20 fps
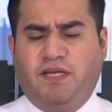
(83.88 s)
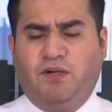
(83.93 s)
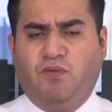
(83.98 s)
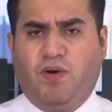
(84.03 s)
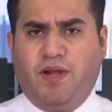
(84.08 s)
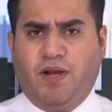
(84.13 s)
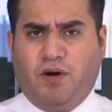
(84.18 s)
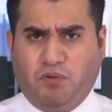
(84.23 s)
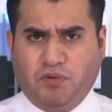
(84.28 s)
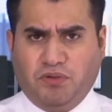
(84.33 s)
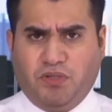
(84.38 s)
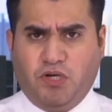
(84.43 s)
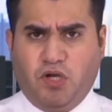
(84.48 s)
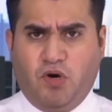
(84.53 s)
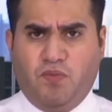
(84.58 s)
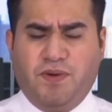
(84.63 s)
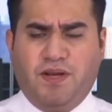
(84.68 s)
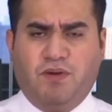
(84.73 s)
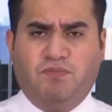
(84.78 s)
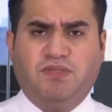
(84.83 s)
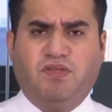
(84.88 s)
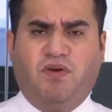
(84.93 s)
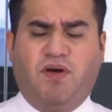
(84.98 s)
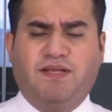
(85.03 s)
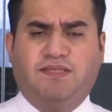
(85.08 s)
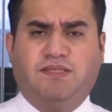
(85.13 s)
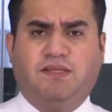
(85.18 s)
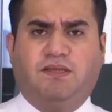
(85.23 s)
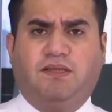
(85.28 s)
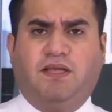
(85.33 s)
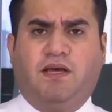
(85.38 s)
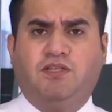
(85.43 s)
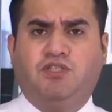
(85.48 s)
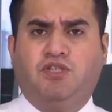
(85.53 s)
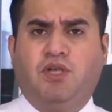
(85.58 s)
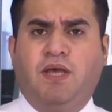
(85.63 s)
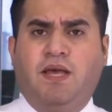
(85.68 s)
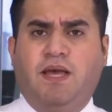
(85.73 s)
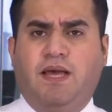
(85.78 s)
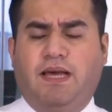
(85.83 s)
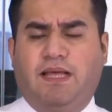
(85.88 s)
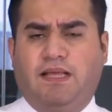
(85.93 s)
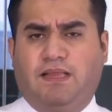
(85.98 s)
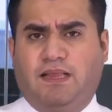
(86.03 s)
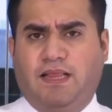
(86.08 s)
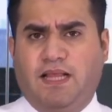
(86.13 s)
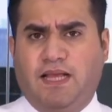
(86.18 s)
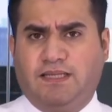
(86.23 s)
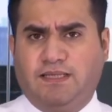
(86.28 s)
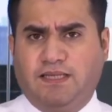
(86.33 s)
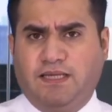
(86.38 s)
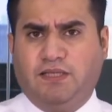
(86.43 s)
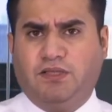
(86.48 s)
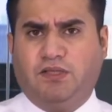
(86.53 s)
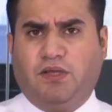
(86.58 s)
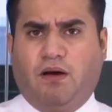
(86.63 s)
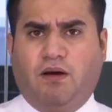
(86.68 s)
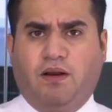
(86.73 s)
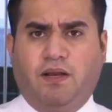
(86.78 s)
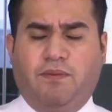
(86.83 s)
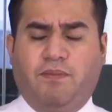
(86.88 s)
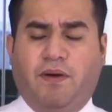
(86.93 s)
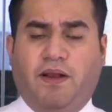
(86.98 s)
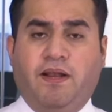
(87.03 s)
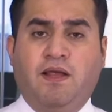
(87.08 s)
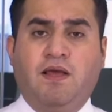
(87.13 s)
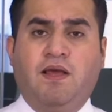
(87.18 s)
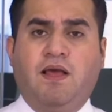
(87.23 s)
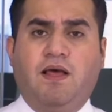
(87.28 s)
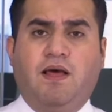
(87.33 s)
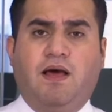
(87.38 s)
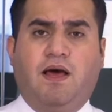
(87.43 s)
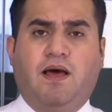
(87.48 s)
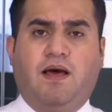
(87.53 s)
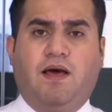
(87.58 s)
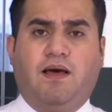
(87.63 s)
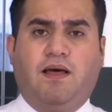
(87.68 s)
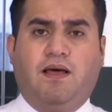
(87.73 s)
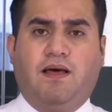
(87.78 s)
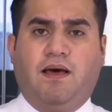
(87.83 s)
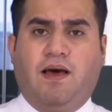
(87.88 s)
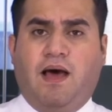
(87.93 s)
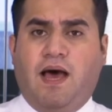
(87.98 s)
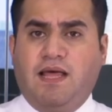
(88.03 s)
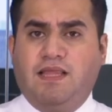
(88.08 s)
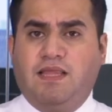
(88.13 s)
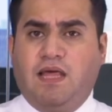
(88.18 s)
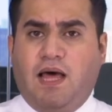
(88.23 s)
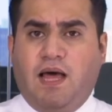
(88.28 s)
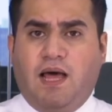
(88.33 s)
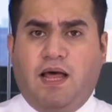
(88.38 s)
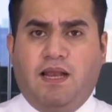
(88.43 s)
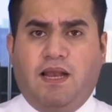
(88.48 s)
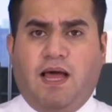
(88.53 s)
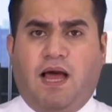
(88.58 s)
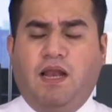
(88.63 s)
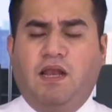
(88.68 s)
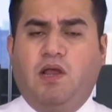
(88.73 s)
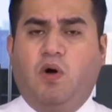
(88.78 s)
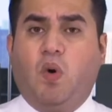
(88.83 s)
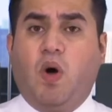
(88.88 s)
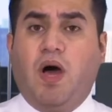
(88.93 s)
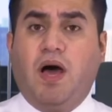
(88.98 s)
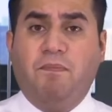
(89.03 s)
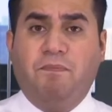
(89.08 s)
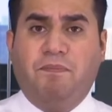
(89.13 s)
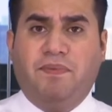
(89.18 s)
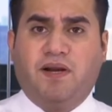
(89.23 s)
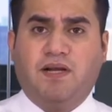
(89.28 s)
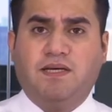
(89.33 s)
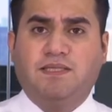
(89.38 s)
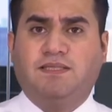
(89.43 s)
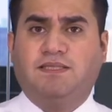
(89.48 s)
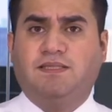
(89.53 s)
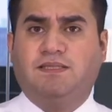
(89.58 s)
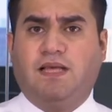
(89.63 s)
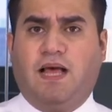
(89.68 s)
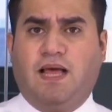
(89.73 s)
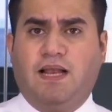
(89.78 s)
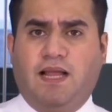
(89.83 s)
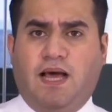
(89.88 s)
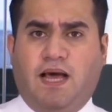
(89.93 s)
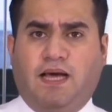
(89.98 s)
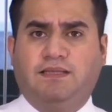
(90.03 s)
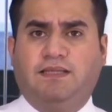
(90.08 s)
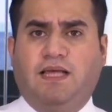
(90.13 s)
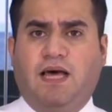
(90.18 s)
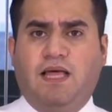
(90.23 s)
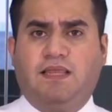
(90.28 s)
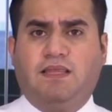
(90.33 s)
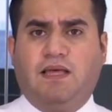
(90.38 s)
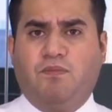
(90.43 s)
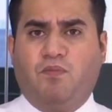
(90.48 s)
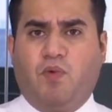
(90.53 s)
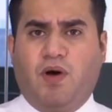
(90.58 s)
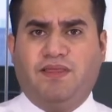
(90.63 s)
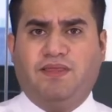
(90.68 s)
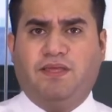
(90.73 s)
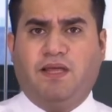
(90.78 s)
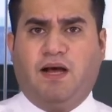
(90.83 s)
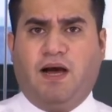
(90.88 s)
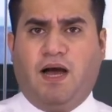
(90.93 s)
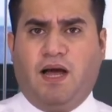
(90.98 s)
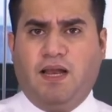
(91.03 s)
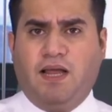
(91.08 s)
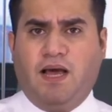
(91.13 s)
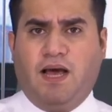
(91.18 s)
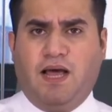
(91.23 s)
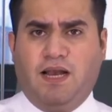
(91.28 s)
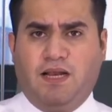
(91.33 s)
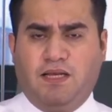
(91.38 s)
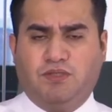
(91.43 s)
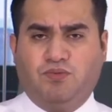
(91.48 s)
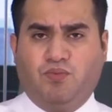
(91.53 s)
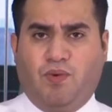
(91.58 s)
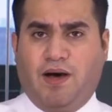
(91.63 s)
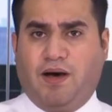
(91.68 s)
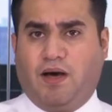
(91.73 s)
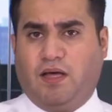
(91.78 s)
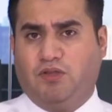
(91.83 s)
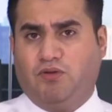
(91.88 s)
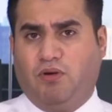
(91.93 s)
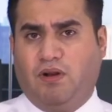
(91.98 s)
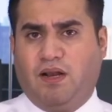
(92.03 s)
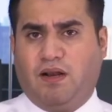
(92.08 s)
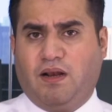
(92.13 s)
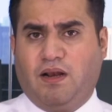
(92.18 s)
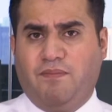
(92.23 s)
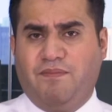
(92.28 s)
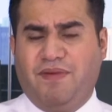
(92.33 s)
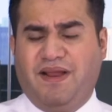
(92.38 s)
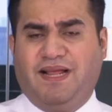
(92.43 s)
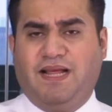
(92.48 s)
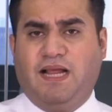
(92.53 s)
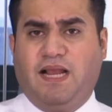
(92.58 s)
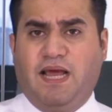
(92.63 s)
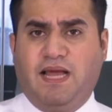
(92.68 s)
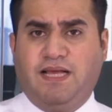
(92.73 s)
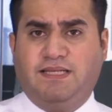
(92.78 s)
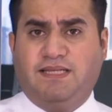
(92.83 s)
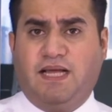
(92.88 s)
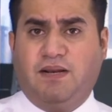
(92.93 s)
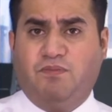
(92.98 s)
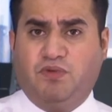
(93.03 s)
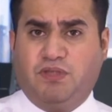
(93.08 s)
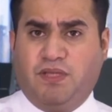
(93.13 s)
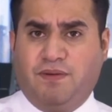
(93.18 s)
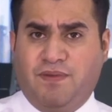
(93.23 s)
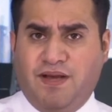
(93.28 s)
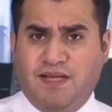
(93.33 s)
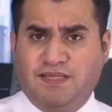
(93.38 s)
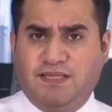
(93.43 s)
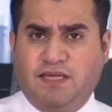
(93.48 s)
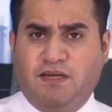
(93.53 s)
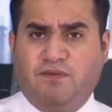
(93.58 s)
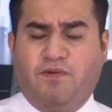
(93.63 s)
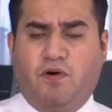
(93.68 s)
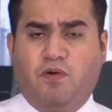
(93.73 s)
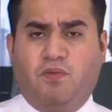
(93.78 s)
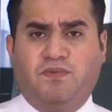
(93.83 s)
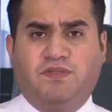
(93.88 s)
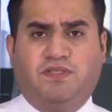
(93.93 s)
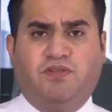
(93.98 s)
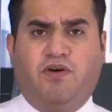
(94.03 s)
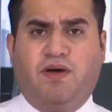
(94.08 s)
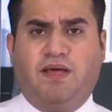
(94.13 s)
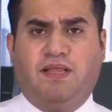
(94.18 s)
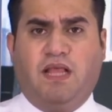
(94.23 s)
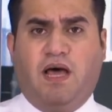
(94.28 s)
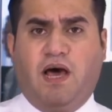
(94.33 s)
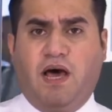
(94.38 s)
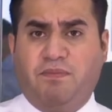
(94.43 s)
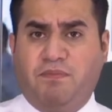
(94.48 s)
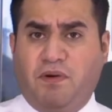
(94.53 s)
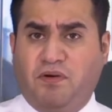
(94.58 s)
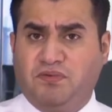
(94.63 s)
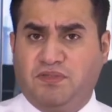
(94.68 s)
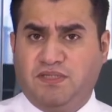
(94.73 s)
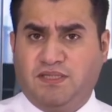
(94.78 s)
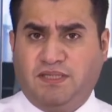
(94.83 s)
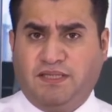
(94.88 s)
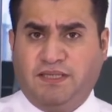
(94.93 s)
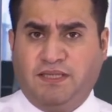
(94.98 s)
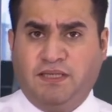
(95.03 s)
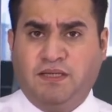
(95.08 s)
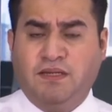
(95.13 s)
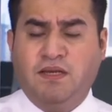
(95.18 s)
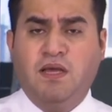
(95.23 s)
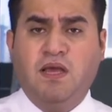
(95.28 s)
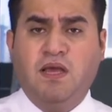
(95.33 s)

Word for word: ويعود اليوم الى مستويات 16.30 تقريبا. آه، هذا لعله ابرز الاحداث المؤثره على الاسواق، الدولار الامريكي لا يزال متماسك فوق مستويات 94